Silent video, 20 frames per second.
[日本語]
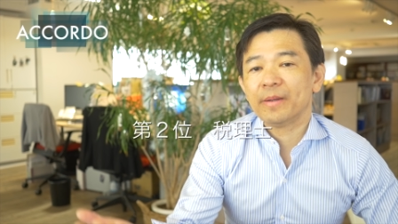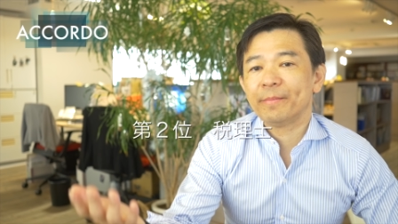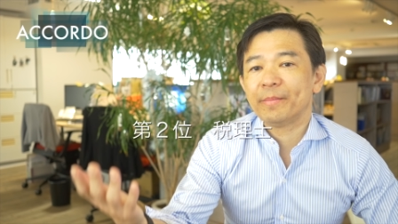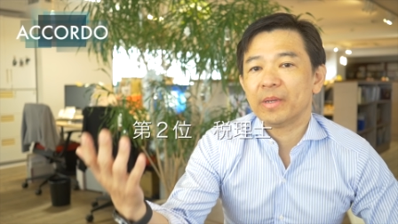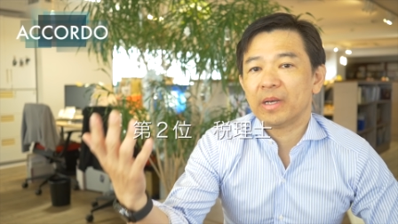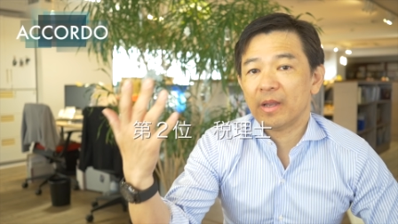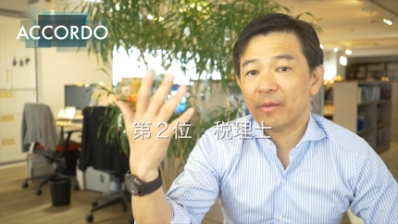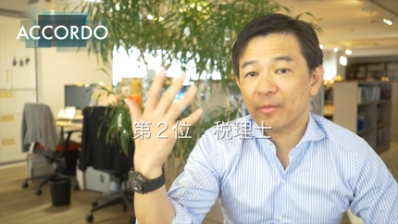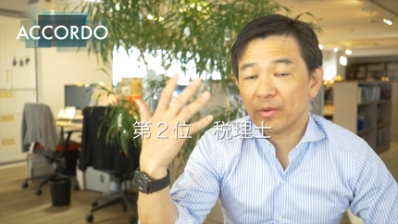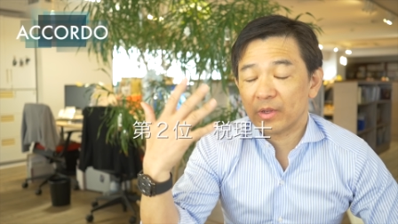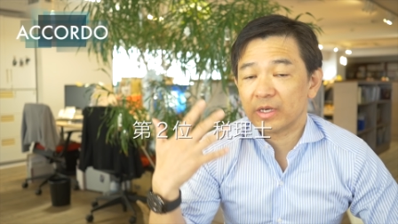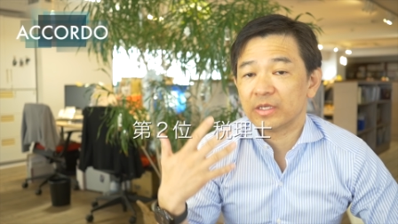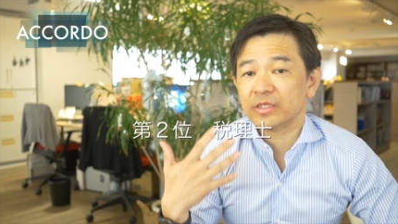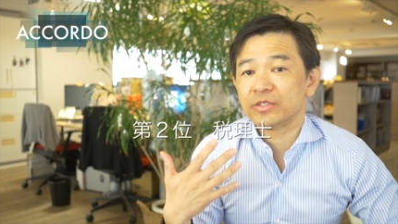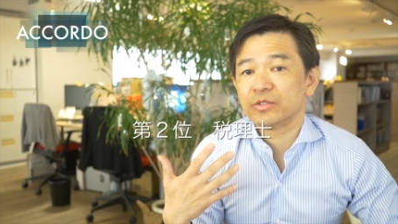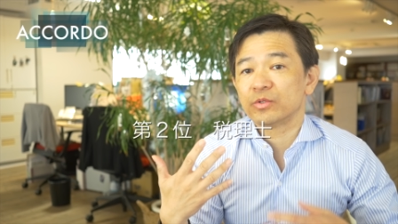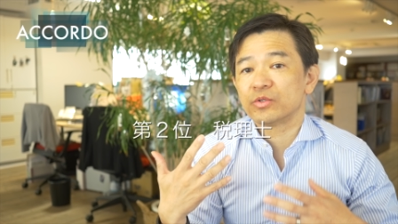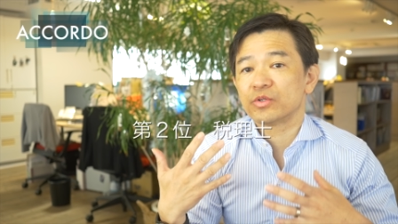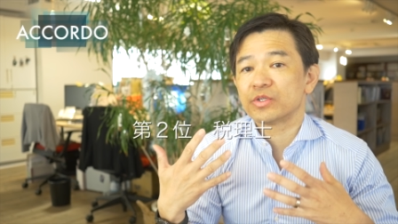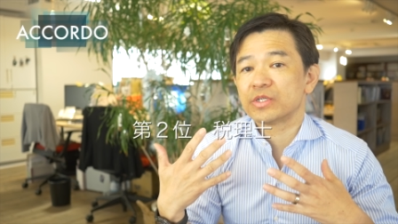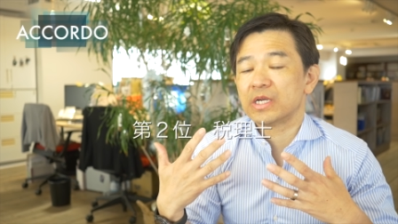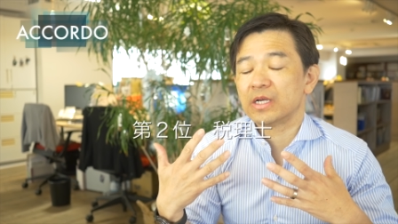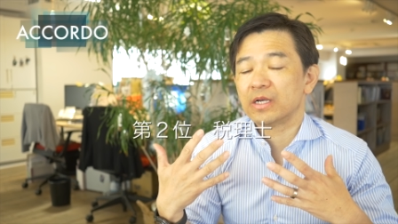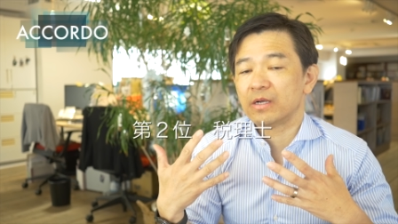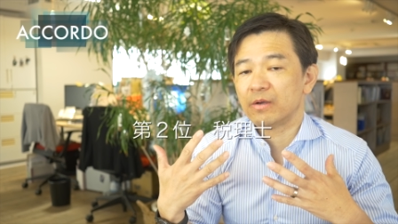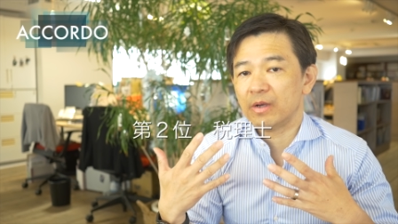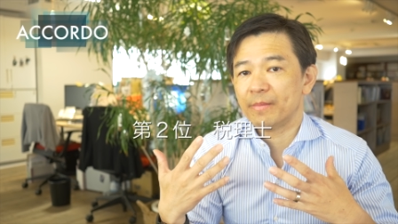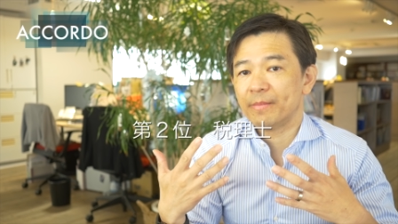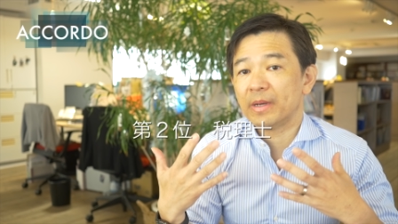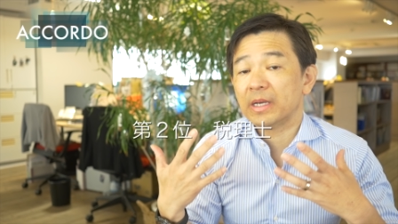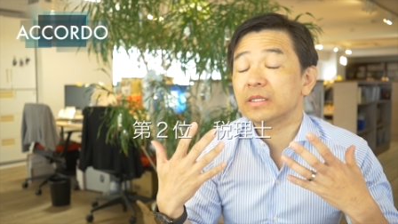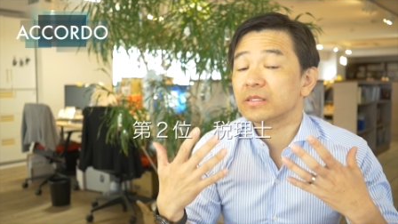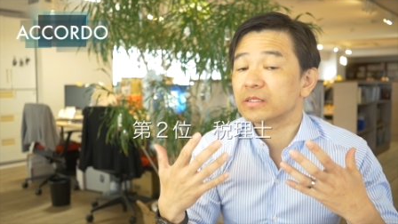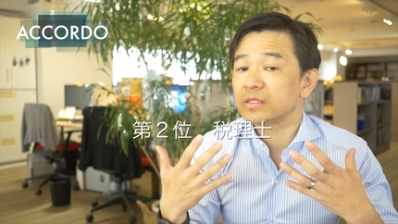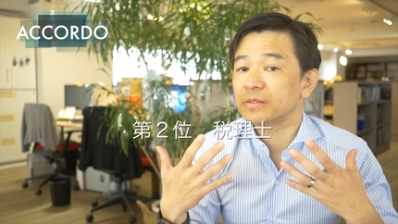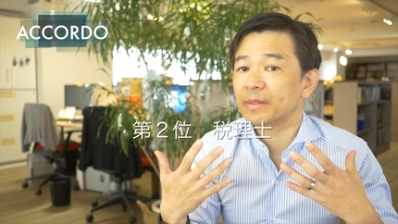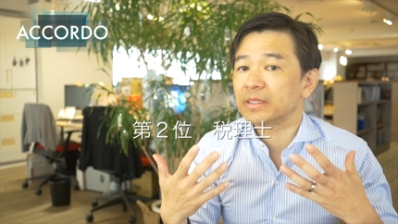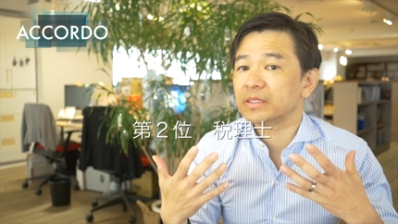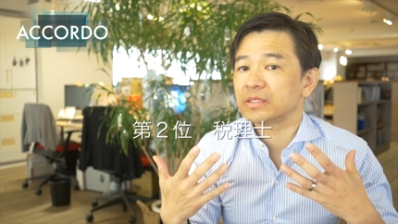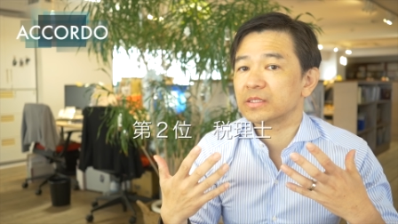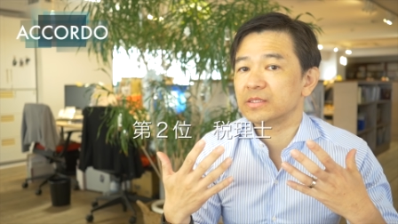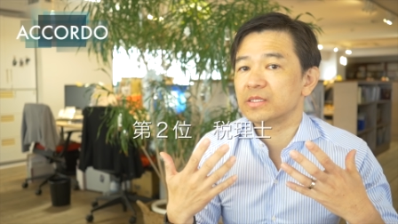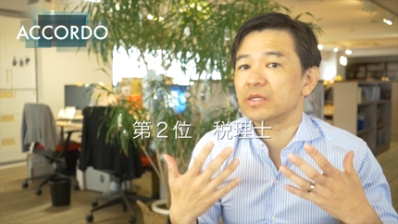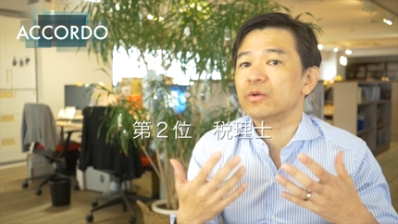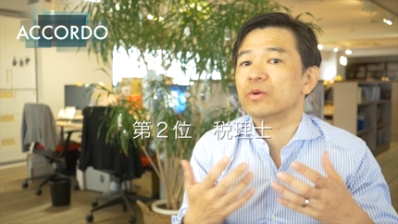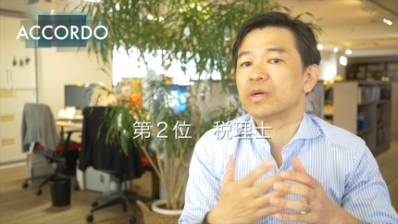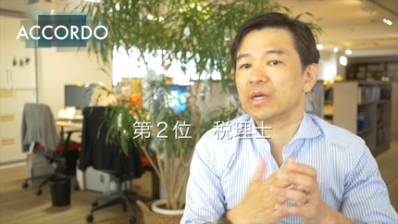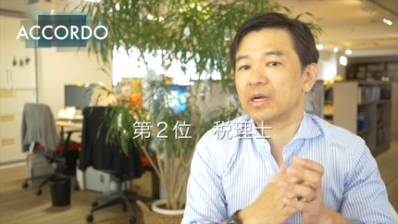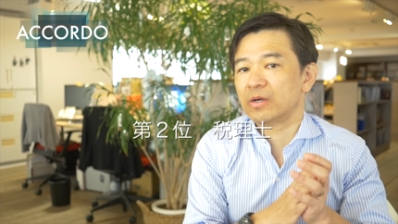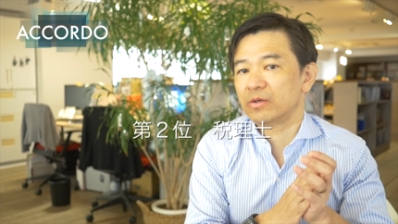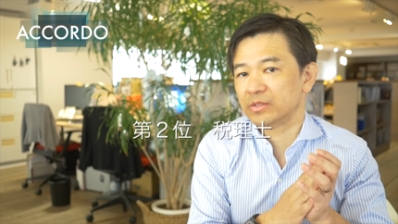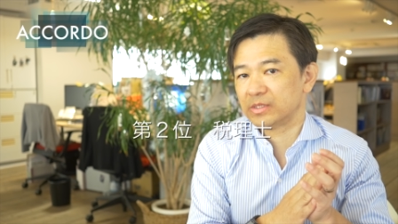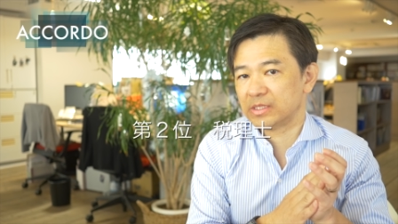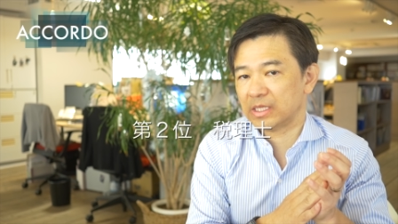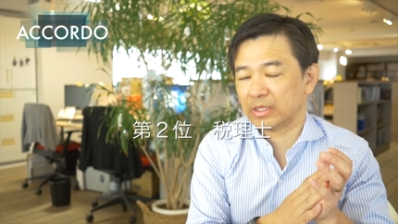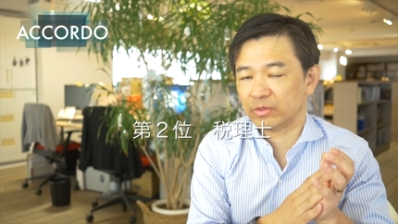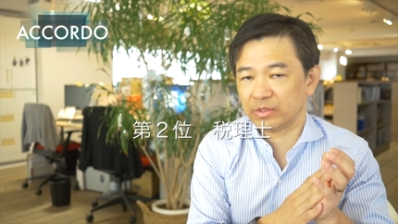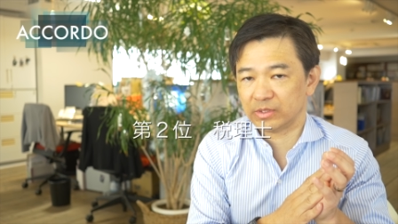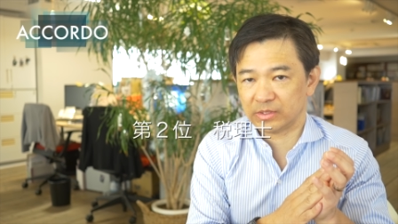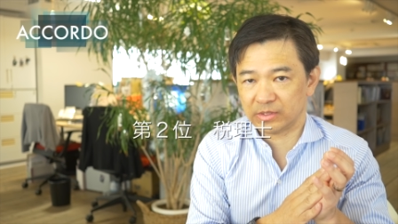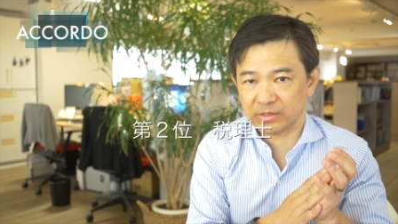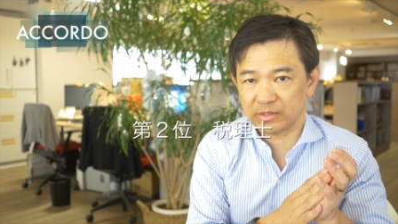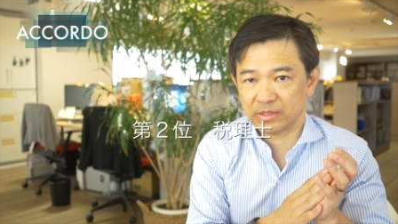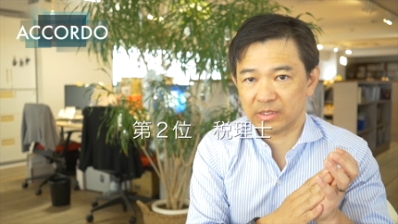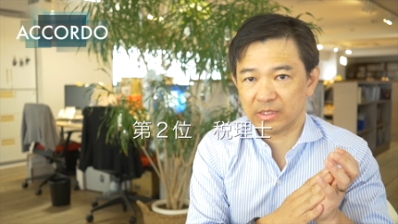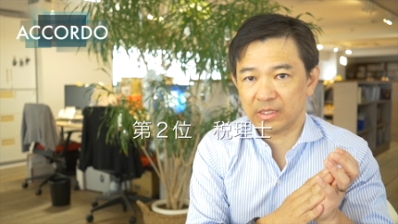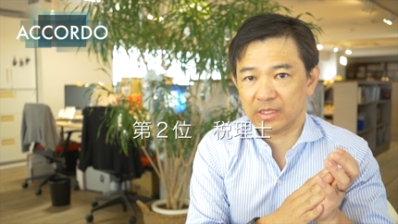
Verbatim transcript: やっぱりね我々法書士なんかは毎月毎月ゼロからのスタートです